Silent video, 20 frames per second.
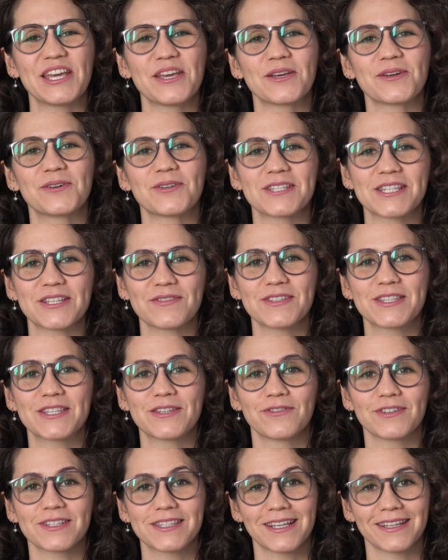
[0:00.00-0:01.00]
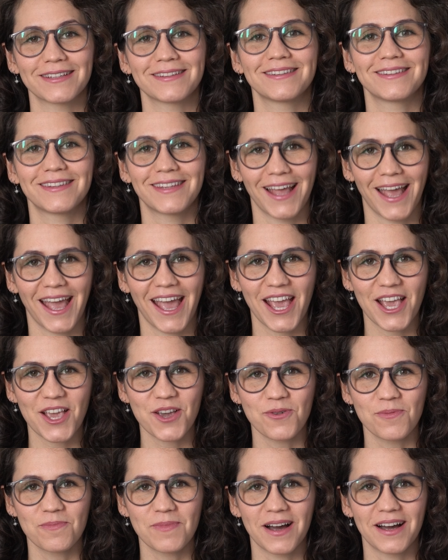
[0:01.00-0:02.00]
Inclusive, se você tem
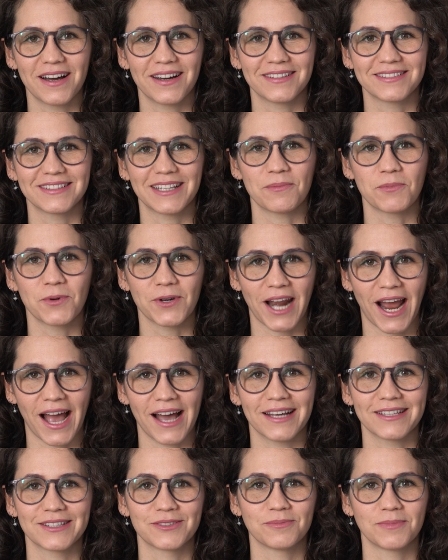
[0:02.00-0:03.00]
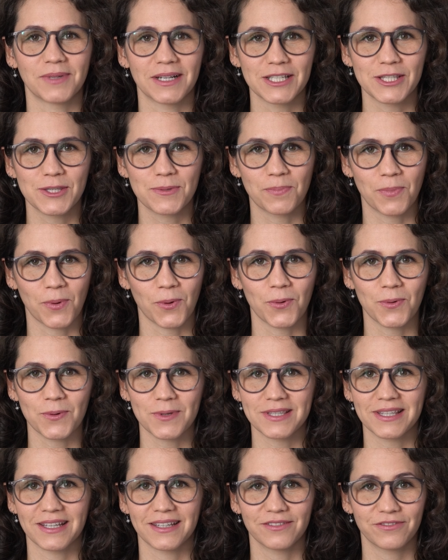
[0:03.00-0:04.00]
uma namorada, uma
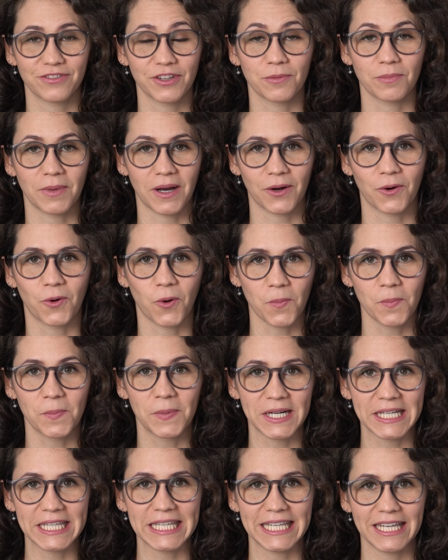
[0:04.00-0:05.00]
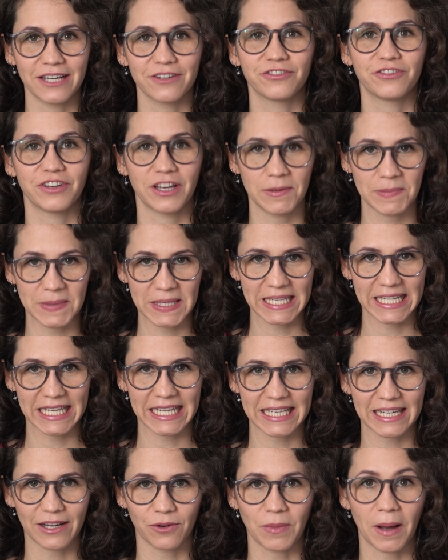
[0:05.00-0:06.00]
esposa, enfim, uma companhia
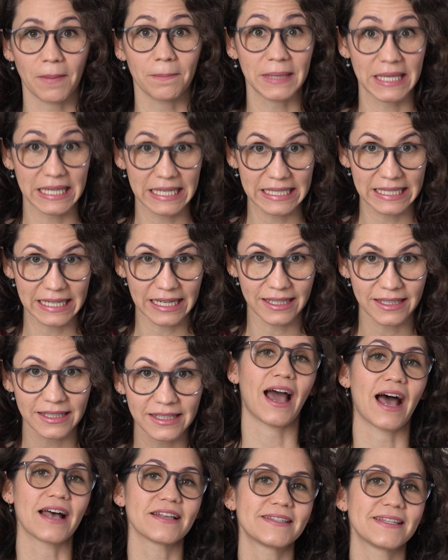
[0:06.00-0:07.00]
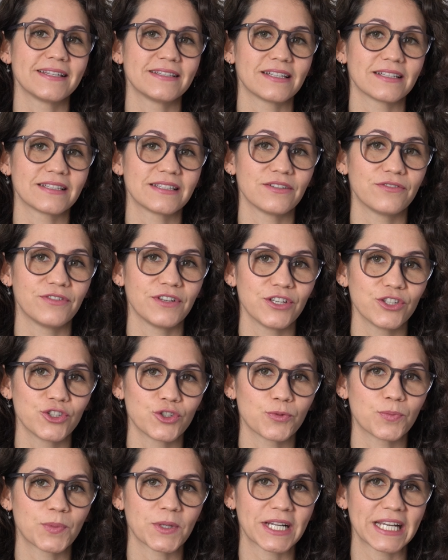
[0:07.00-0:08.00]
feminina, uma amiga, assista esse
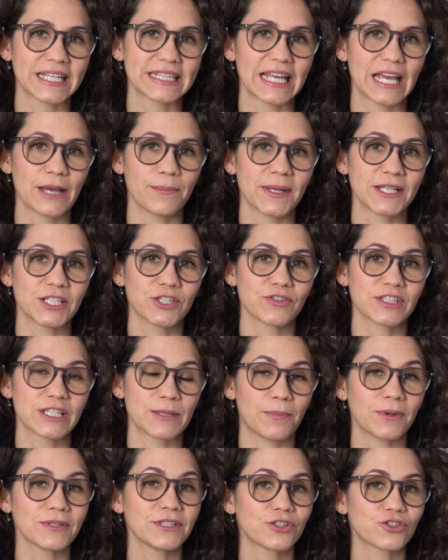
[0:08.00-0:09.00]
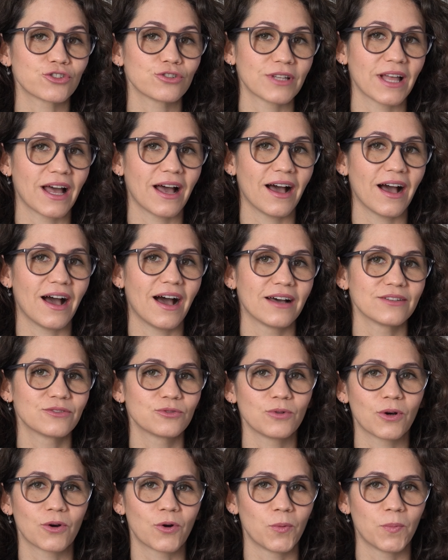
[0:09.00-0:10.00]
vídeo porque de repente você pode ajudar a
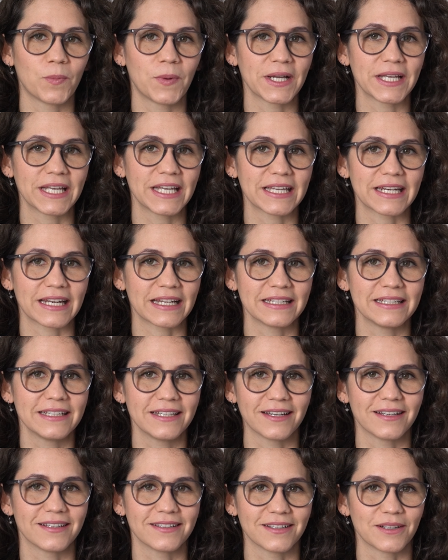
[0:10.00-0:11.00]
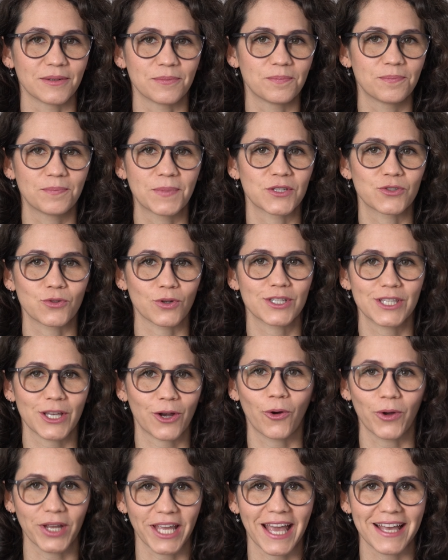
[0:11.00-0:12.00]
tua companheira e a pessoa que você
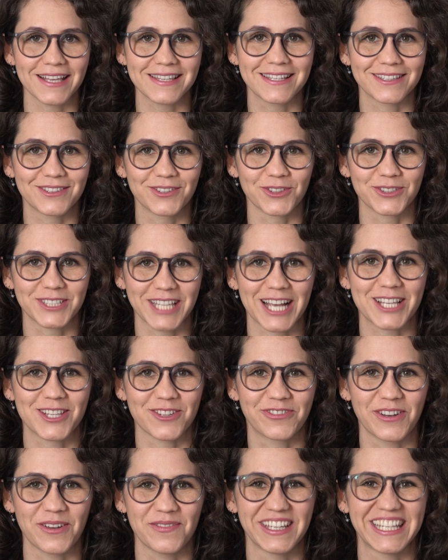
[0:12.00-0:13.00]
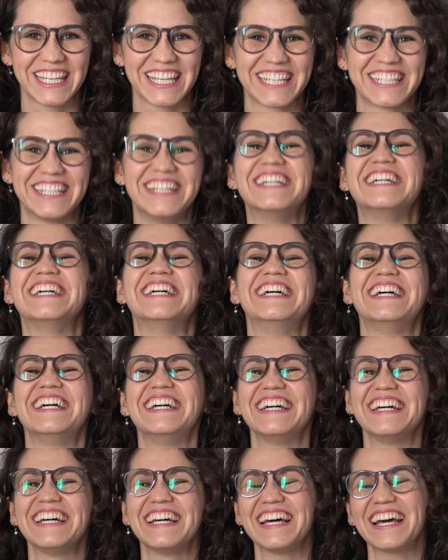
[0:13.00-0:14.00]
conhece do sexo feminino
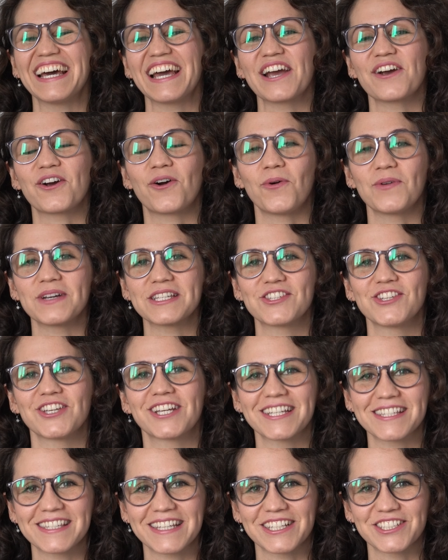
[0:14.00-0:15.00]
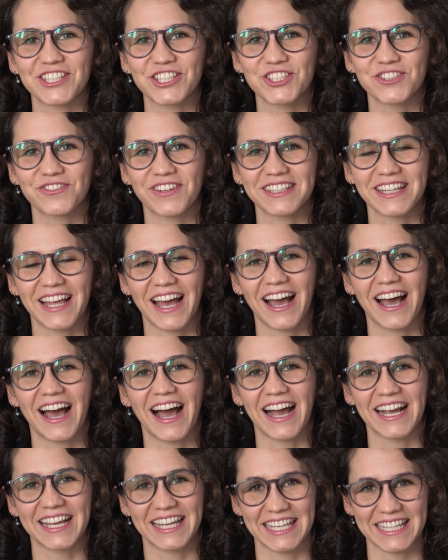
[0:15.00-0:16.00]
com as dicas que a gente vai dar
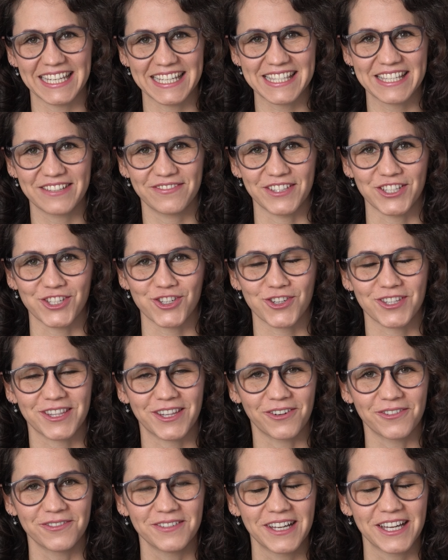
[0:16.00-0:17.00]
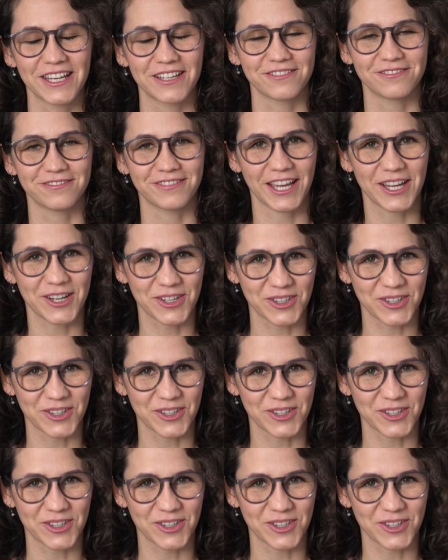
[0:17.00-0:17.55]
aqui nesse vídeo. Então, Vem